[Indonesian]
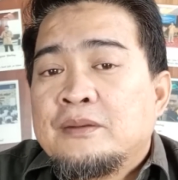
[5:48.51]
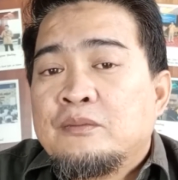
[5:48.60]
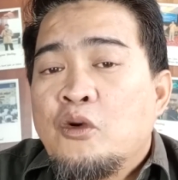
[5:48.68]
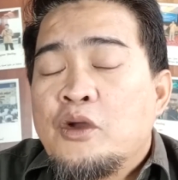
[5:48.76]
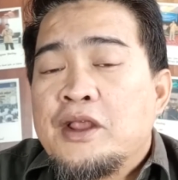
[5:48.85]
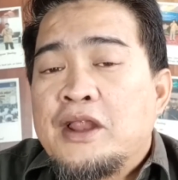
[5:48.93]

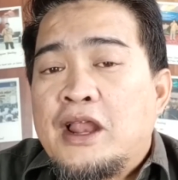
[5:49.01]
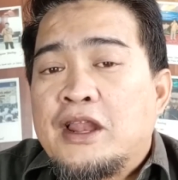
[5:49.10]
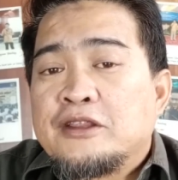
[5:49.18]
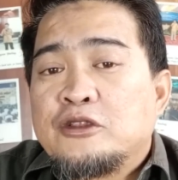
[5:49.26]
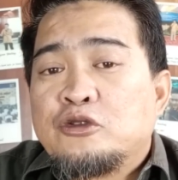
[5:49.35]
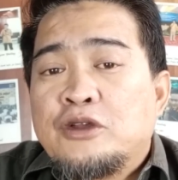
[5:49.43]
mungkin
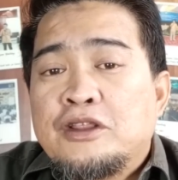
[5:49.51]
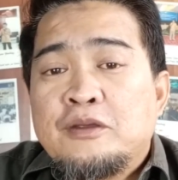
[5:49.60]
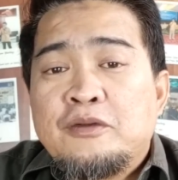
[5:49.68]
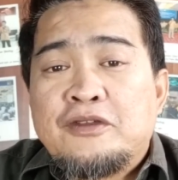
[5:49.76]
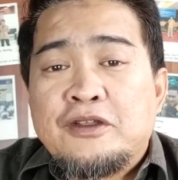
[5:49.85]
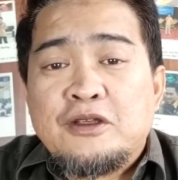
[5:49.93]
alat itu
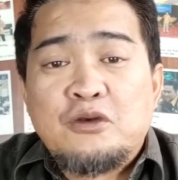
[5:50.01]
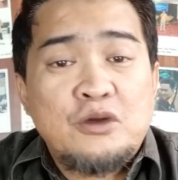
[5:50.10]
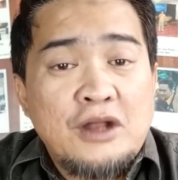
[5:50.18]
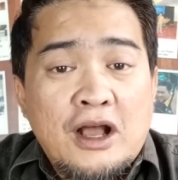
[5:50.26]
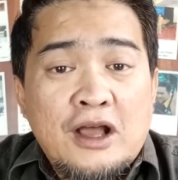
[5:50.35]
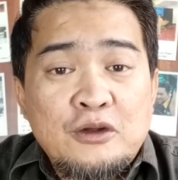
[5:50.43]
nanti bisa
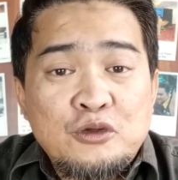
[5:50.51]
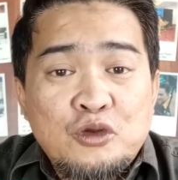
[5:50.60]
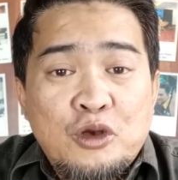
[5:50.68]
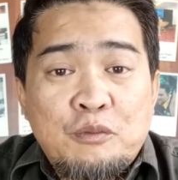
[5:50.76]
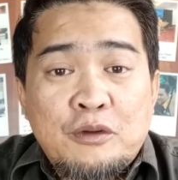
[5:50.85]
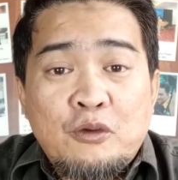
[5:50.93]
digunakan untuk
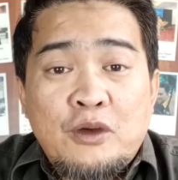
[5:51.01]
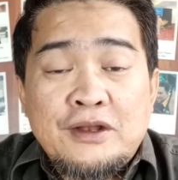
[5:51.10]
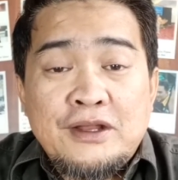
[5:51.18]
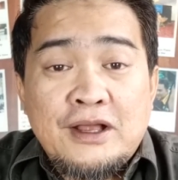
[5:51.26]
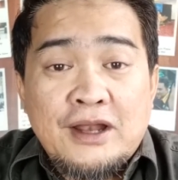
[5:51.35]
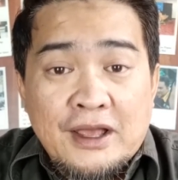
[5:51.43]
keperluan
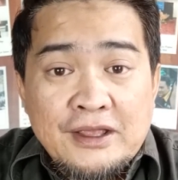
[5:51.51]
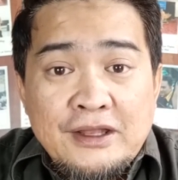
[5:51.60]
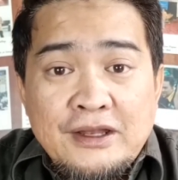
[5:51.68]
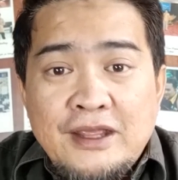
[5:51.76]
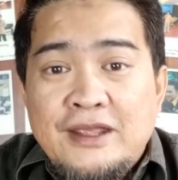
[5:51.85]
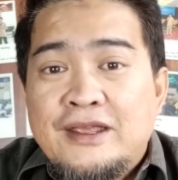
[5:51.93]
yang
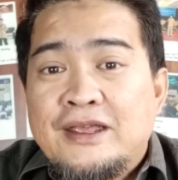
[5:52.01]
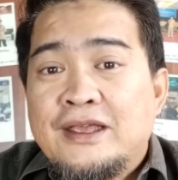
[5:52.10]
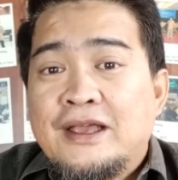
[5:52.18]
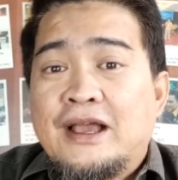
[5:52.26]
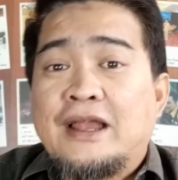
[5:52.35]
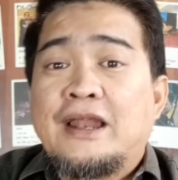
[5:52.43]
lain.
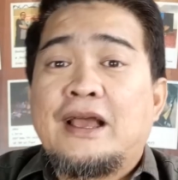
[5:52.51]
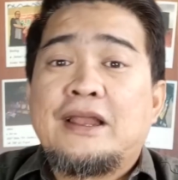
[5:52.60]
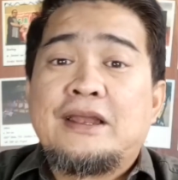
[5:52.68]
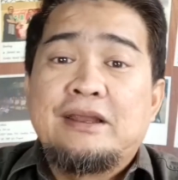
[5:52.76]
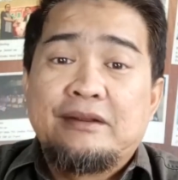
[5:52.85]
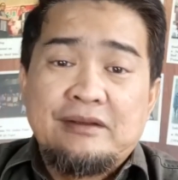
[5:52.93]
Karena
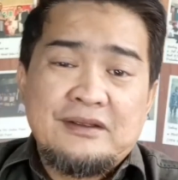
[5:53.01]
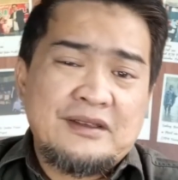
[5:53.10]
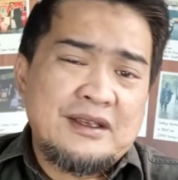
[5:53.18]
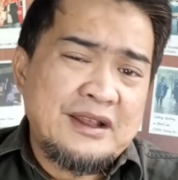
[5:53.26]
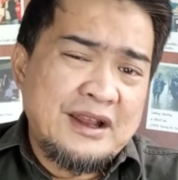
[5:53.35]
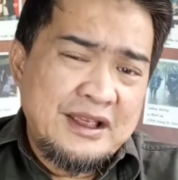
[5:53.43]
kan
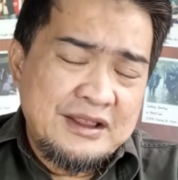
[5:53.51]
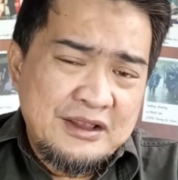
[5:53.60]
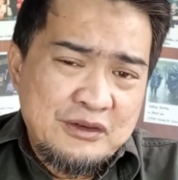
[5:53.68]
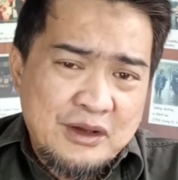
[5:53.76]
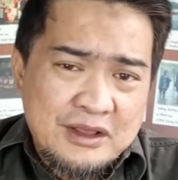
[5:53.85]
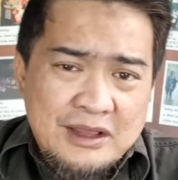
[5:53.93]
saya kira
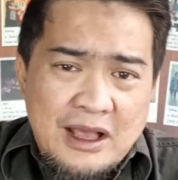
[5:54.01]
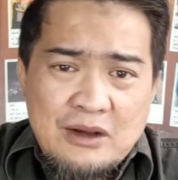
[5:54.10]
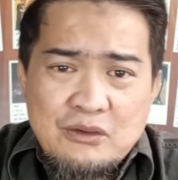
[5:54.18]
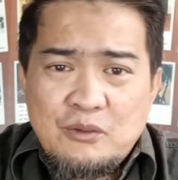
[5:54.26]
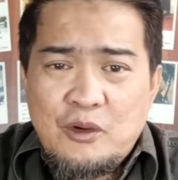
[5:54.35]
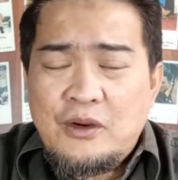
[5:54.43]
kita juga
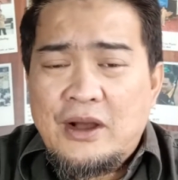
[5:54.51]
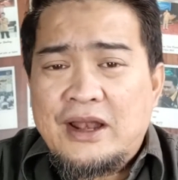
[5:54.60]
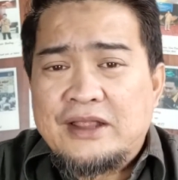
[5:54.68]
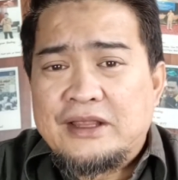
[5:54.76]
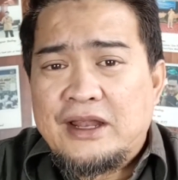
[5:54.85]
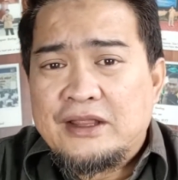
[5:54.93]
tahu bahwa
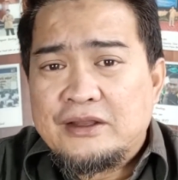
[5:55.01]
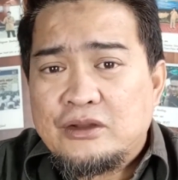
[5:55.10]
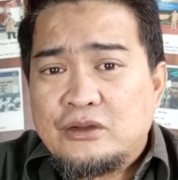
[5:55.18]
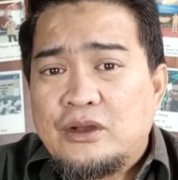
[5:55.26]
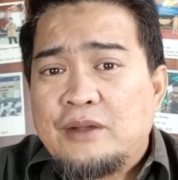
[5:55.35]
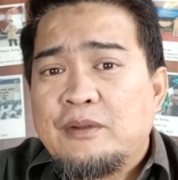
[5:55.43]
alat-alat
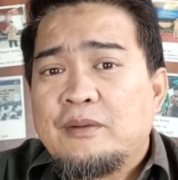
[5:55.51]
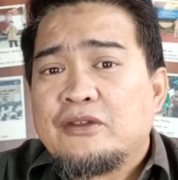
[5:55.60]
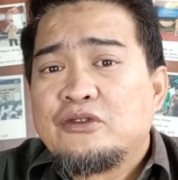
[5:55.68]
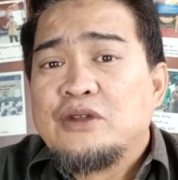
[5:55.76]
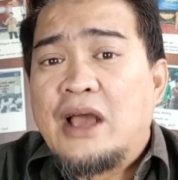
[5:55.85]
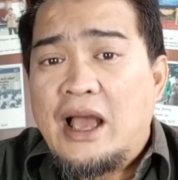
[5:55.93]
itu kan memang
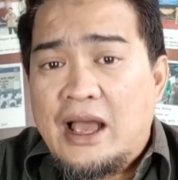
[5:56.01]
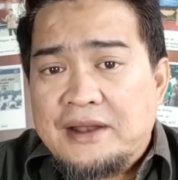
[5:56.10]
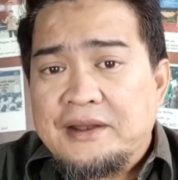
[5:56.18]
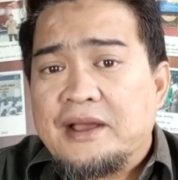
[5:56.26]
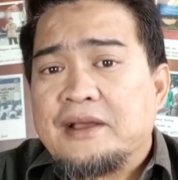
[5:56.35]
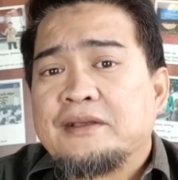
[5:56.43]
sudah
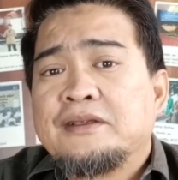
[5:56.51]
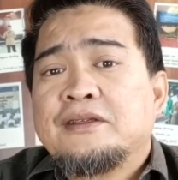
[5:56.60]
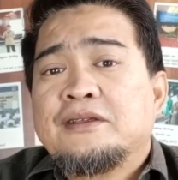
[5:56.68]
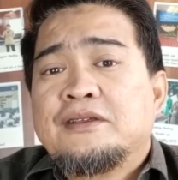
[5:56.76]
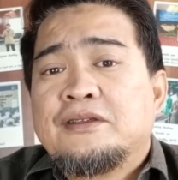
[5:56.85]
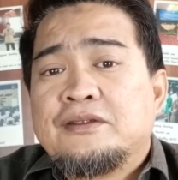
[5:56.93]
ada.
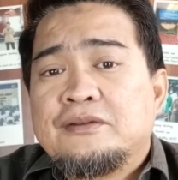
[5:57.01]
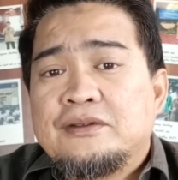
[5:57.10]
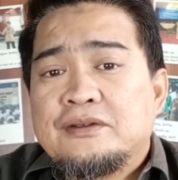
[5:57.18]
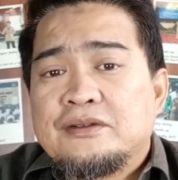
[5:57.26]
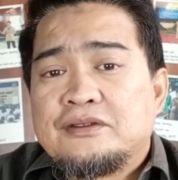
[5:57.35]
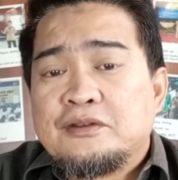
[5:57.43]

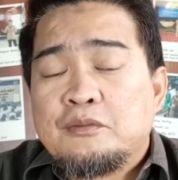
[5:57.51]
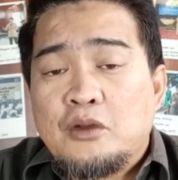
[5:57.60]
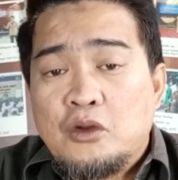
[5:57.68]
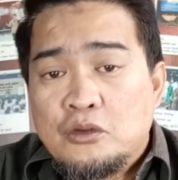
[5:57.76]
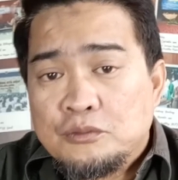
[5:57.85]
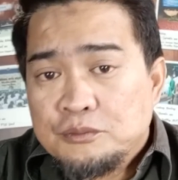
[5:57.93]
Eh,
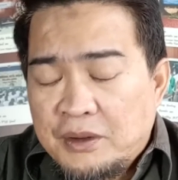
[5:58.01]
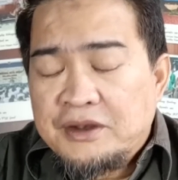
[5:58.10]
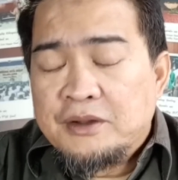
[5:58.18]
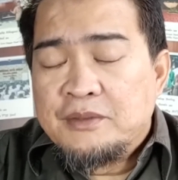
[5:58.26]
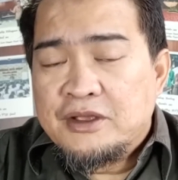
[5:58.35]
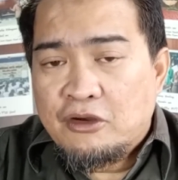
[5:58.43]
sebelum
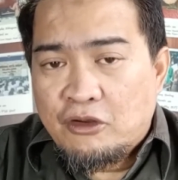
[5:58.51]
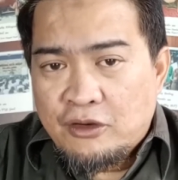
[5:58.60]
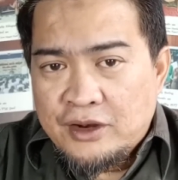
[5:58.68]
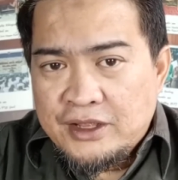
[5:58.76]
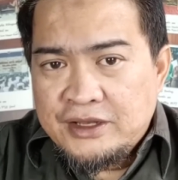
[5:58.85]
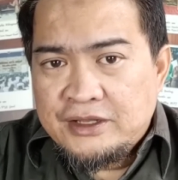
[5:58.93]
pandemi
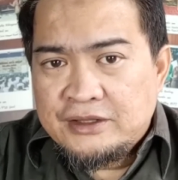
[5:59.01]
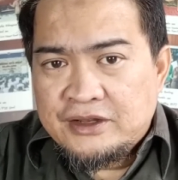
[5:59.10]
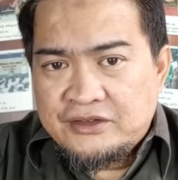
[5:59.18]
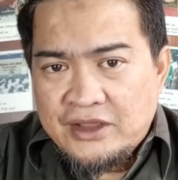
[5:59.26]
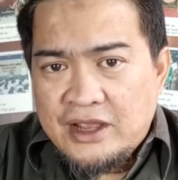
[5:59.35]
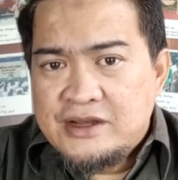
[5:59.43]
corona ini
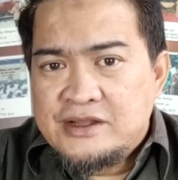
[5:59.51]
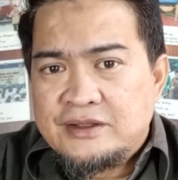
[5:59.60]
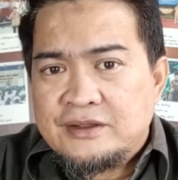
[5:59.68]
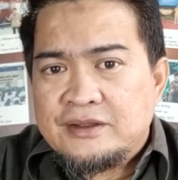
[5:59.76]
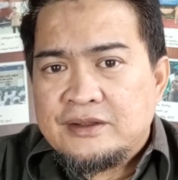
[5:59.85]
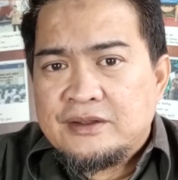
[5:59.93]
terjadi.
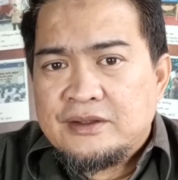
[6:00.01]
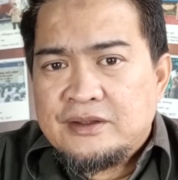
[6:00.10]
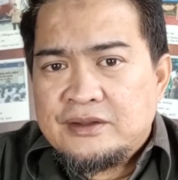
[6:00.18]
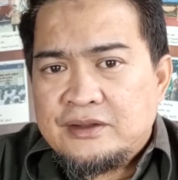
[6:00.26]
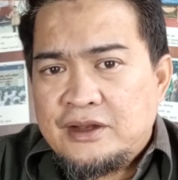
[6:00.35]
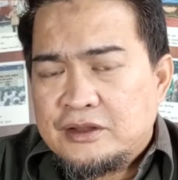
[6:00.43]

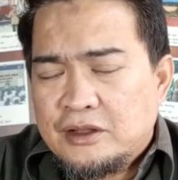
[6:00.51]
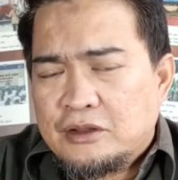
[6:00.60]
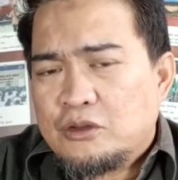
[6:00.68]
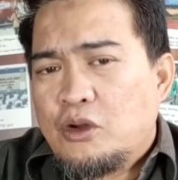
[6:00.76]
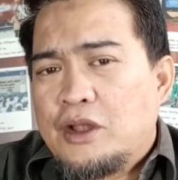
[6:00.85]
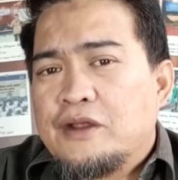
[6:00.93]
Jadi
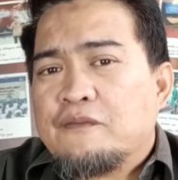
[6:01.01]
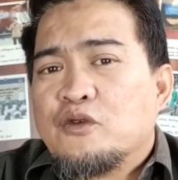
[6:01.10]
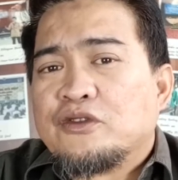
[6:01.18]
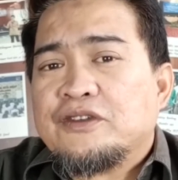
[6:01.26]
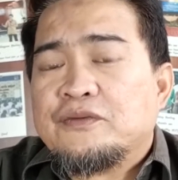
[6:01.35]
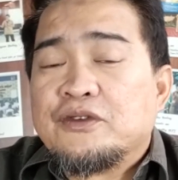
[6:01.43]
tentu ada
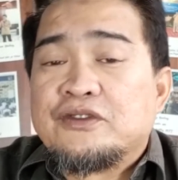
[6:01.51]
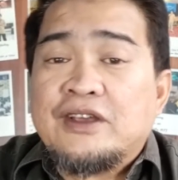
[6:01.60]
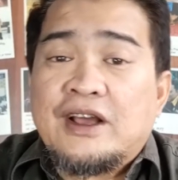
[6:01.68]
fungsi-fungsi